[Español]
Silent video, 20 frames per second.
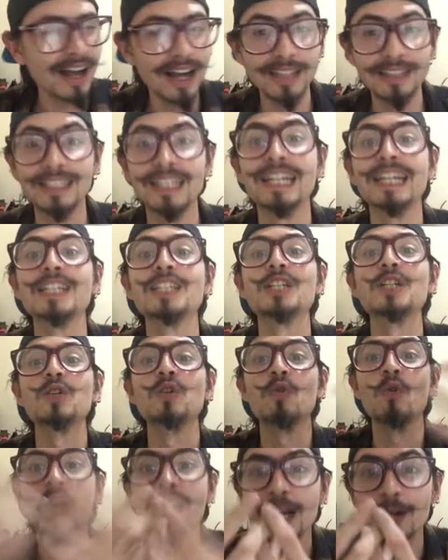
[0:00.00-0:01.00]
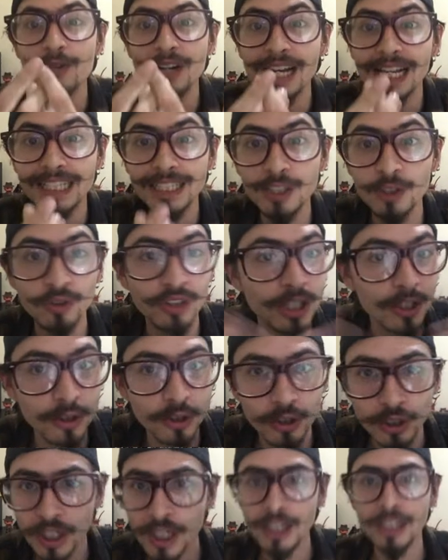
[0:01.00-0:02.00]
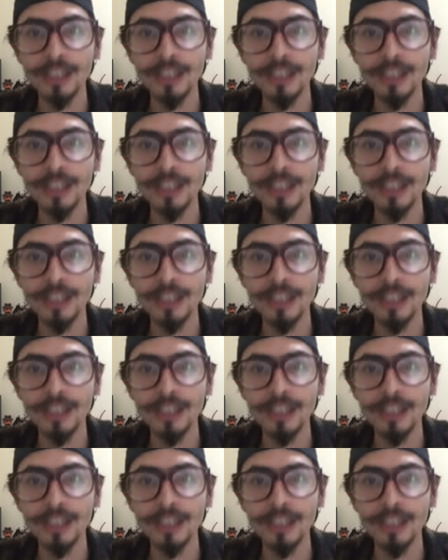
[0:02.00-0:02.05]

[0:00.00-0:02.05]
Así que si no era una decisión de los dos,